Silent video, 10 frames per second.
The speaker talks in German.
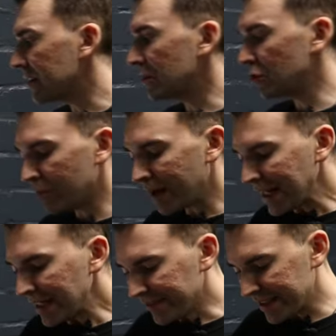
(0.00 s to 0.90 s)

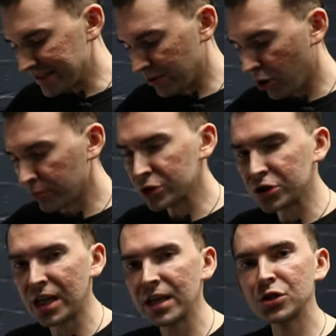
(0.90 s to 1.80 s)
Normalerweise kommen
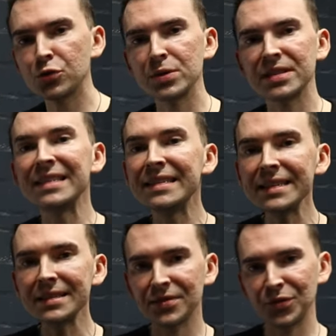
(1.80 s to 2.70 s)
Schallstöße
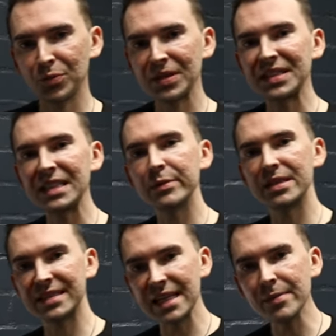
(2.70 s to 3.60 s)
nicht vom Getriebe
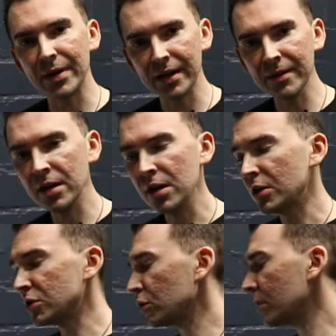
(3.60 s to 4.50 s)
selber,
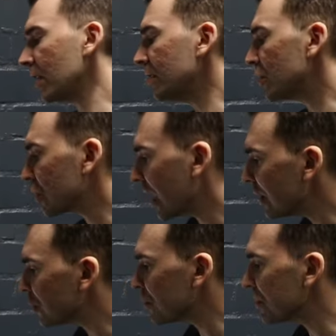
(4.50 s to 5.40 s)
sondern
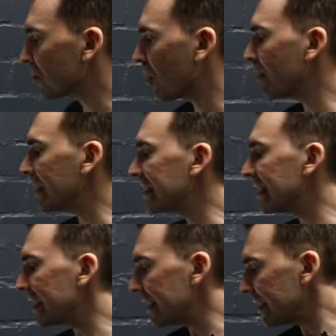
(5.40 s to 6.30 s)
Schallstöße kommen in
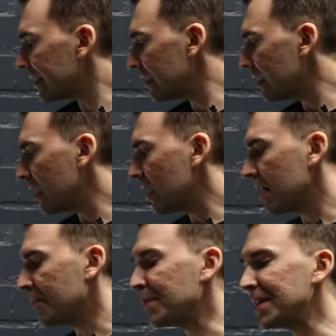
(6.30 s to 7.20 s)
der Regel
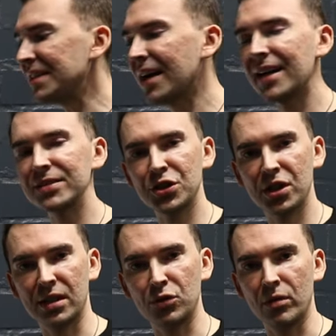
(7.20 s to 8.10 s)
mechanischer
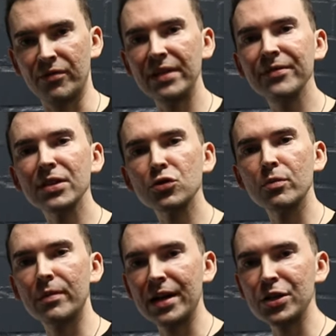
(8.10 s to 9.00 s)
Natur. Wenn wir
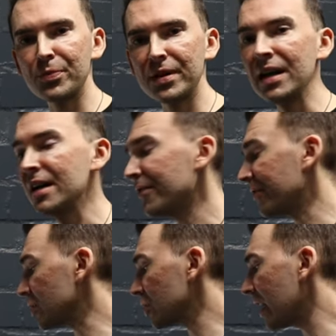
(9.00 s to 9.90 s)
zum Beispiel
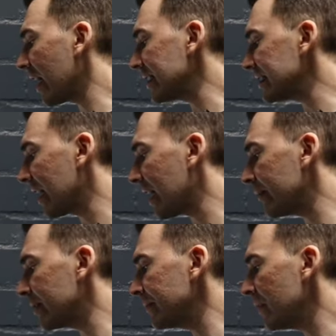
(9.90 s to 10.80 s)
Verschleiß
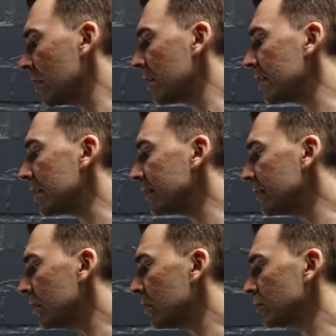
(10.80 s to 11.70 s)
haben in
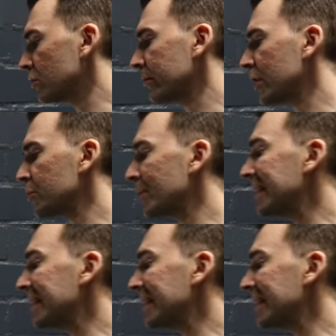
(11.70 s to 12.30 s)
zum Beispiel